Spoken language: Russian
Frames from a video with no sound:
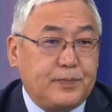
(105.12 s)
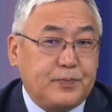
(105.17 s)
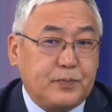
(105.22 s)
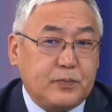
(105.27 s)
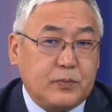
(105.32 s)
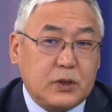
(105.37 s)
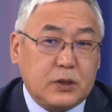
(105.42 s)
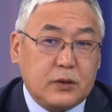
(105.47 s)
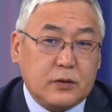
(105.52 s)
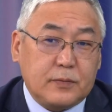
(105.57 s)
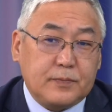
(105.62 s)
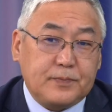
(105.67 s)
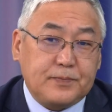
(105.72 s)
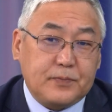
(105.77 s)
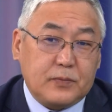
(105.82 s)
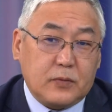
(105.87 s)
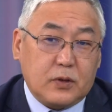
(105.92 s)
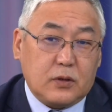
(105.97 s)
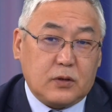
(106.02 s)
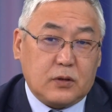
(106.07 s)
мы,
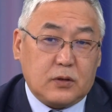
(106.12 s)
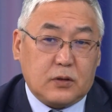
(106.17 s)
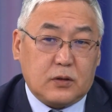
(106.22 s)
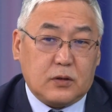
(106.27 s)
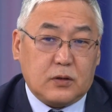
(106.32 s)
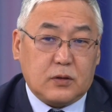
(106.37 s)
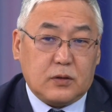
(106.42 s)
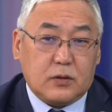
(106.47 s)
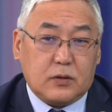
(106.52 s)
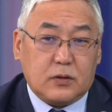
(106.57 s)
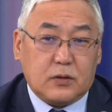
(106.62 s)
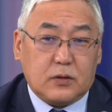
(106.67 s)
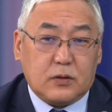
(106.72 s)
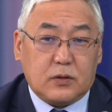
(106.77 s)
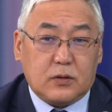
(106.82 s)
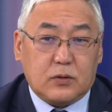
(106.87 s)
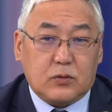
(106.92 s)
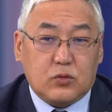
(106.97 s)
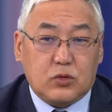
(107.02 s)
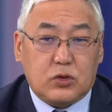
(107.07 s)

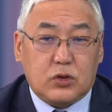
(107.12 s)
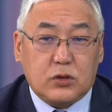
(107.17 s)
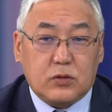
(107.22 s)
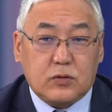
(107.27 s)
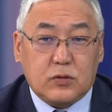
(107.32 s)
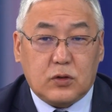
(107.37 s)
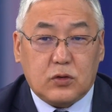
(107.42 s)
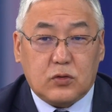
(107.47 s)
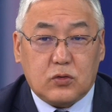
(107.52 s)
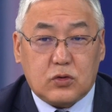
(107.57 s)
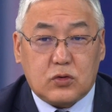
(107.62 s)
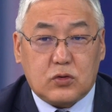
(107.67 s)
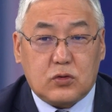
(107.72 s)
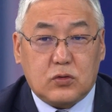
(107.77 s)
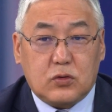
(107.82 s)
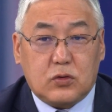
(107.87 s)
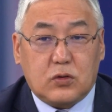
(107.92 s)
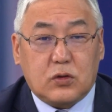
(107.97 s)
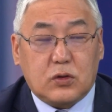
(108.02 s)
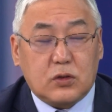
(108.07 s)
э, учитывая то,
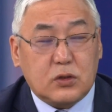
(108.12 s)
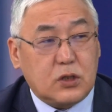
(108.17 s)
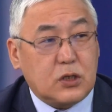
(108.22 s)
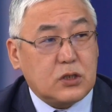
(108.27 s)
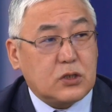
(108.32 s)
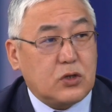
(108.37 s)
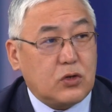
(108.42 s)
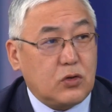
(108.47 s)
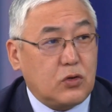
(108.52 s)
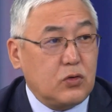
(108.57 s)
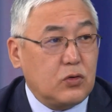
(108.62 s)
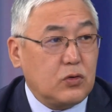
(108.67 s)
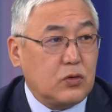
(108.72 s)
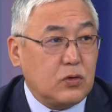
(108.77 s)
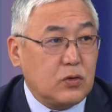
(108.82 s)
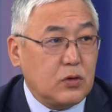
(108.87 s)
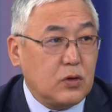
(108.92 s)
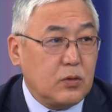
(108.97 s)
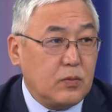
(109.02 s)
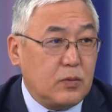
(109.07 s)
что наш регион
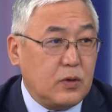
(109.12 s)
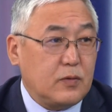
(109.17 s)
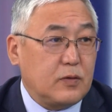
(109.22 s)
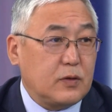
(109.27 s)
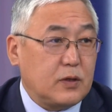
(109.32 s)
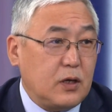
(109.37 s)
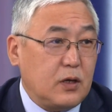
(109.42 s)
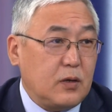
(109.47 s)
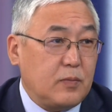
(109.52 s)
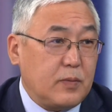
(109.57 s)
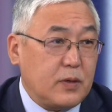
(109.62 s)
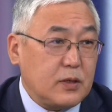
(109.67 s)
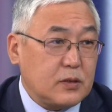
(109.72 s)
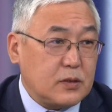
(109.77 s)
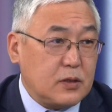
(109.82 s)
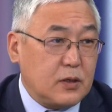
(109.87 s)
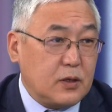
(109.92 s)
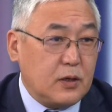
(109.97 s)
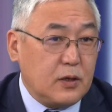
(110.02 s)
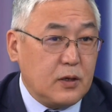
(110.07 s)

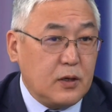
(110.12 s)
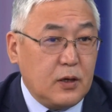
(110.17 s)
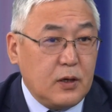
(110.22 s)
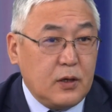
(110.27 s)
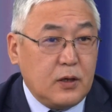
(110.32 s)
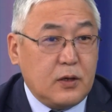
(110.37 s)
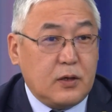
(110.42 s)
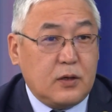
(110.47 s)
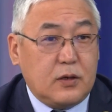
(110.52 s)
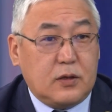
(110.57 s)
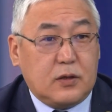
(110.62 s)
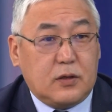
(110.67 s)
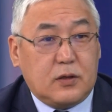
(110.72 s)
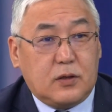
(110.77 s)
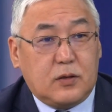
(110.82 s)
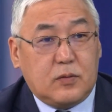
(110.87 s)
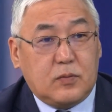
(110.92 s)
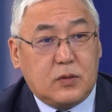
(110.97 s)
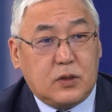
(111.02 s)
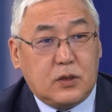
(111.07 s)
поводкоопасный, опасный, Э,
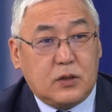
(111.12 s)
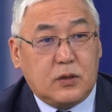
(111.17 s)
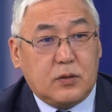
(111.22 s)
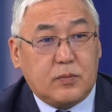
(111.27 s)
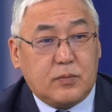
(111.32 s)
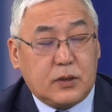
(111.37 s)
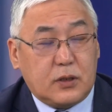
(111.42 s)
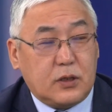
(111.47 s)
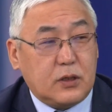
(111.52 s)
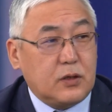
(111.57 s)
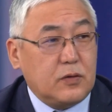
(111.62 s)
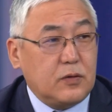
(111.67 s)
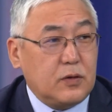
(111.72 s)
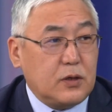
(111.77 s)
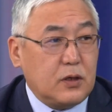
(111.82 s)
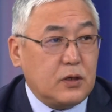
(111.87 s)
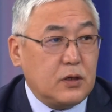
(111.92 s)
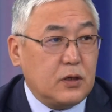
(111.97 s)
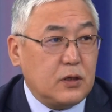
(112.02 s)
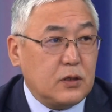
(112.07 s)
мы
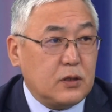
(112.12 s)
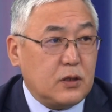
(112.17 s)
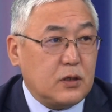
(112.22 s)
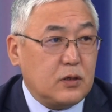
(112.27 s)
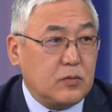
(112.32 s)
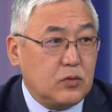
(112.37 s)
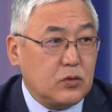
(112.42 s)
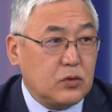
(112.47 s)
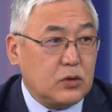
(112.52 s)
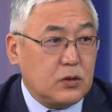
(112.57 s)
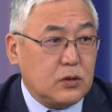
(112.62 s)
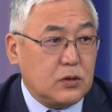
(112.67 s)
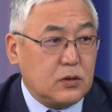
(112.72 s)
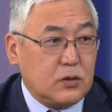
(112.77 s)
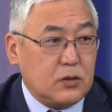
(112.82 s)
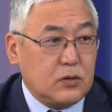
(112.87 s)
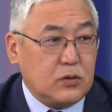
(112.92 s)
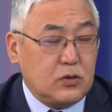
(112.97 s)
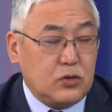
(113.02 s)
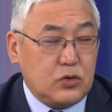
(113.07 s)
подготовительные это работы
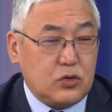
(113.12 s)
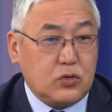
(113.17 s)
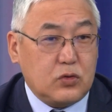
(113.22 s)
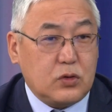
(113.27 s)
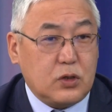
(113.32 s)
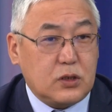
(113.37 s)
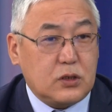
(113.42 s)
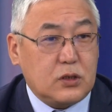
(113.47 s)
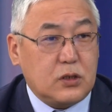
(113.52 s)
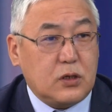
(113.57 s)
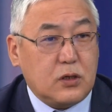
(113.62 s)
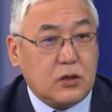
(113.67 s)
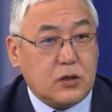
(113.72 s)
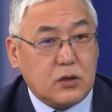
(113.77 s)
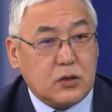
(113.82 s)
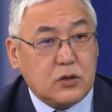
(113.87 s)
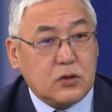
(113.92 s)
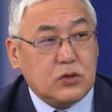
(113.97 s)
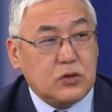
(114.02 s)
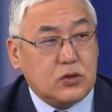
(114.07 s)
еще начали
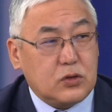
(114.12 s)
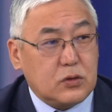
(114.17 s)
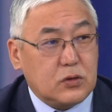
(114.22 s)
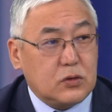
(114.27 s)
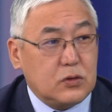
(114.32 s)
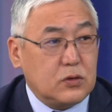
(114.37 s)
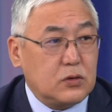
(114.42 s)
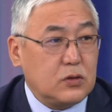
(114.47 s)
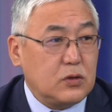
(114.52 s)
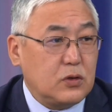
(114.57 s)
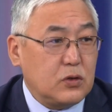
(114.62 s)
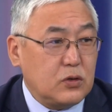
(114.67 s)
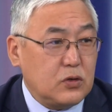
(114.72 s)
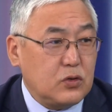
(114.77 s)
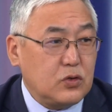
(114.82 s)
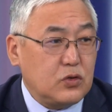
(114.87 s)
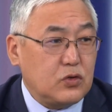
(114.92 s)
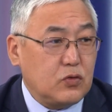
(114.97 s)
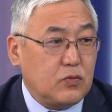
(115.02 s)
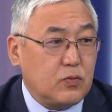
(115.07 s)
э,
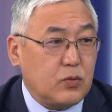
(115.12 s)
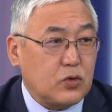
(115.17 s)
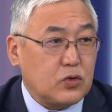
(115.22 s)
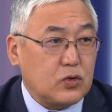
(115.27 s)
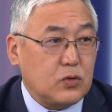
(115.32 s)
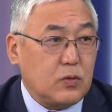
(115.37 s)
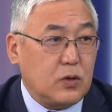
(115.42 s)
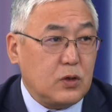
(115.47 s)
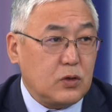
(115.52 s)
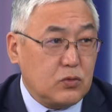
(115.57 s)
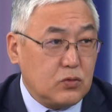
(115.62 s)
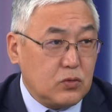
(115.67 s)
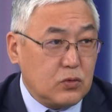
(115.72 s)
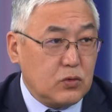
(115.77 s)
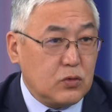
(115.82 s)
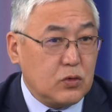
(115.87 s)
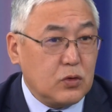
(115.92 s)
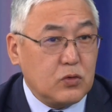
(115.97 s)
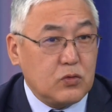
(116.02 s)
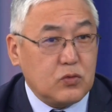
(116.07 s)
еще в прошлом году,
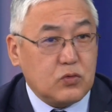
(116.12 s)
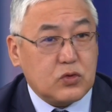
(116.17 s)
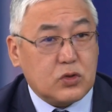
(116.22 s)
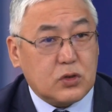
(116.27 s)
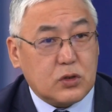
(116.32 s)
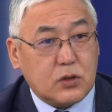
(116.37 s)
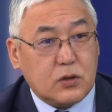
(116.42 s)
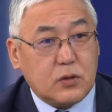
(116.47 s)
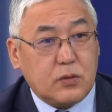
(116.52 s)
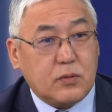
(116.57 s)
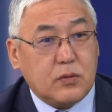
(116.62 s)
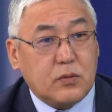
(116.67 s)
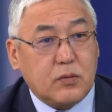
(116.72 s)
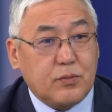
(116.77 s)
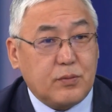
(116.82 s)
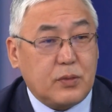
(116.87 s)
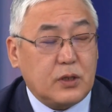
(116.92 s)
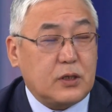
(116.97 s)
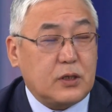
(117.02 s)
уже под